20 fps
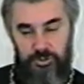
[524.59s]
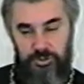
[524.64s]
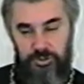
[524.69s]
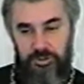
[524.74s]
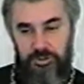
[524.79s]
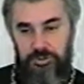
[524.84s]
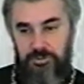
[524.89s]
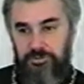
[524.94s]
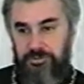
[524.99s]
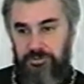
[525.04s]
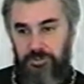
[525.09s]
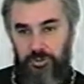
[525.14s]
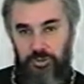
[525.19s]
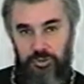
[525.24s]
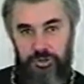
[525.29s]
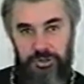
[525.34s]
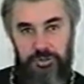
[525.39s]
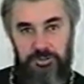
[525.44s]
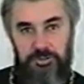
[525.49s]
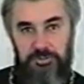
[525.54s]
То есть
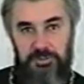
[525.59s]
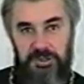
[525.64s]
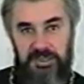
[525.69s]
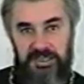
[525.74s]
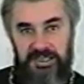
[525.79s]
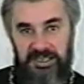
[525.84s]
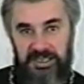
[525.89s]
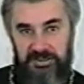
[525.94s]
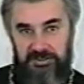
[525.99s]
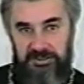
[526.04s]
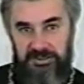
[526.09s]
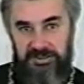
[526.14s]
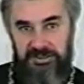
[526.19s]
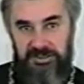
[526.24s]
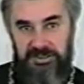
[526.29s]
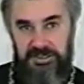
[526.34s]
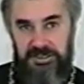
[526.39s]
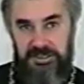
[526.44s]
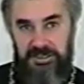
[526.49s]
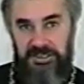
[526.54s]
душа
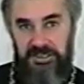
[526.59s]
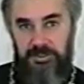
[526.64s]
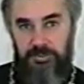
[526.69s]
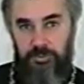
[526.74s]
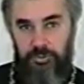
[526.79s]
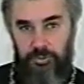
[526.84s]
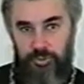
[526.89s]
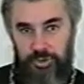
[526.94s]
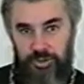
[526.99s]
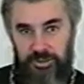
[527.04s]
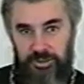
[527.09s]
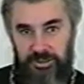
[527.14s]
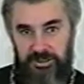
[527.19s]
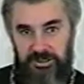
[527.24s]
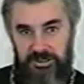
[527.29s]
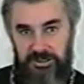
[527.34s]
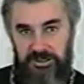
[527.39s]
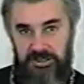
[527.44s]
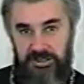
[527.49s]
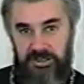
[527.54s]
успокаивается, не
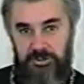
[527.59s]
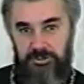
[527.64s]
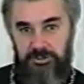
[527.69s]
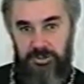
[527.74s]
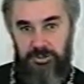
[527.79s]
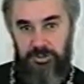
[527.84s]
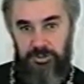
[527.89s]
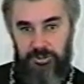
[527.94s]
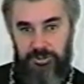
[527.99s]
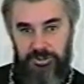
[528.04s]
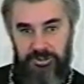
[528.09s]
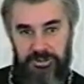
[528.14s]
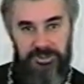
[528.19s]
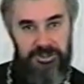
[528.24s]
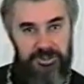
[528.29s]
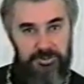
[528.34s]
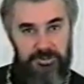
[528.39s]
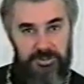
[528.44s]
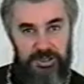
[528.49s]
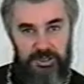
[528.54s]
мучается, не метется,
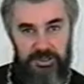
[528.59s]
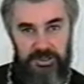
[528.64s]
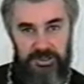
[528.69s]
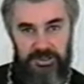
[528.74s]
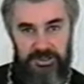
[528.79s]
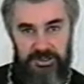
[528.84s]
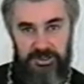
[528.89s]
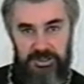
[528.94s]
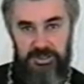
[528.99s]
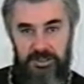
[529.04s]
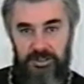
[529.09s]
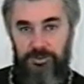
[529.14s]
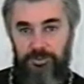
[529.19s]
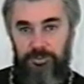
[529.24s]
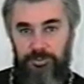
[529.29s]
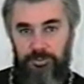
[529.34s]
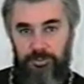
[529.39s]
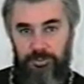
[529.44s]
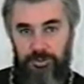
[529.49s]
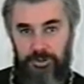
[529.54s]
не мечется –
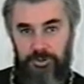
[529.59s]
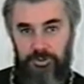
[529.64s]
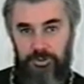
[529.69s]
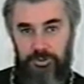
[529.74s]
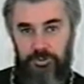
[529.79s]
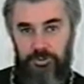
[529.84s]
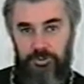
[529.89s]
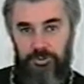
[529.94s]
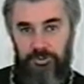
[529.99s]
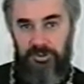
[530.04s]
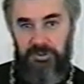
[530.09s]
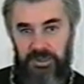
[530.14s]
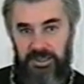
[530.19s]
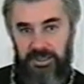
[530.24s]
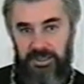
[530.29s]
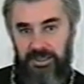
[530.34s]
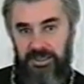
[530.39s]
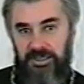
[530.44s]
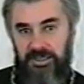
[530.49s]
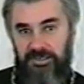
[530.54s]
приходит
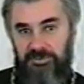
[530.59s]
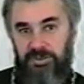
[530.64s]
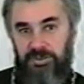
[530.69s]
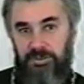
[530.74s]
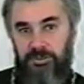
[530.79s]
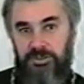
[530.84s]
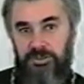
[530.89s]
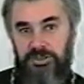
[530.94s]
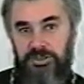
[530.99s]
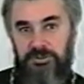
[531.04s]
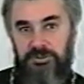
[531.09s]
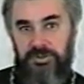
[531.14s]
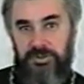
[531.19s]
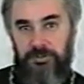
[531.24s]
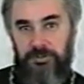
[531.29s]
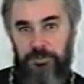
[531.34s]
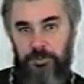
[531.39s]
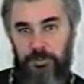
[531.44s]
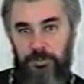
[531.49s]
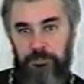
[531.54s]
успокоение. А спокойствие – это
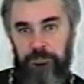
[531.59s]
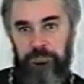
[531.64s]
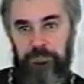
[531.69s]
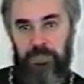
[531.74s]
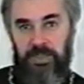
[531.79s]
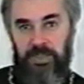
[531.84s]
то,